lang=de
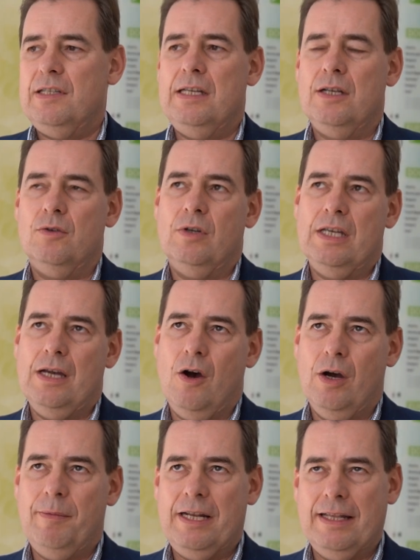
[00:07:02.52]
sind also hier
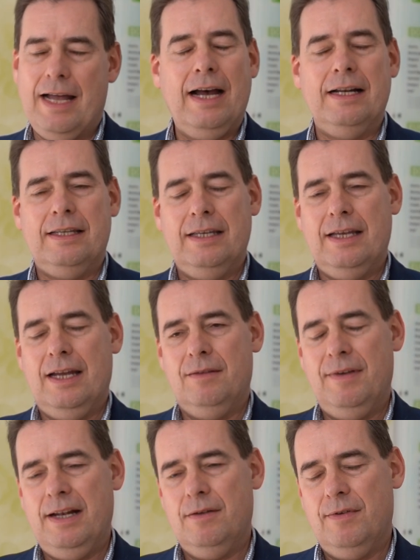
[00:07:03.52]
auch bei der
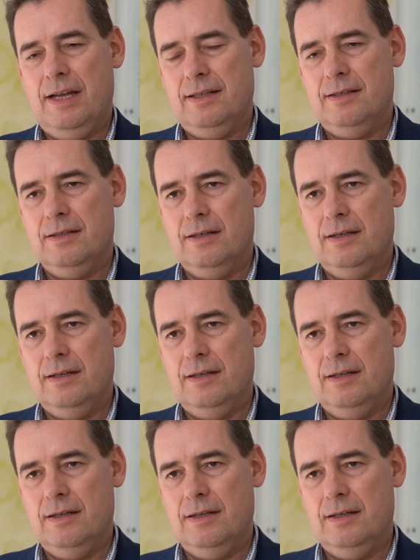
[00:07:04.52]
Nachhaltigkeit weltweit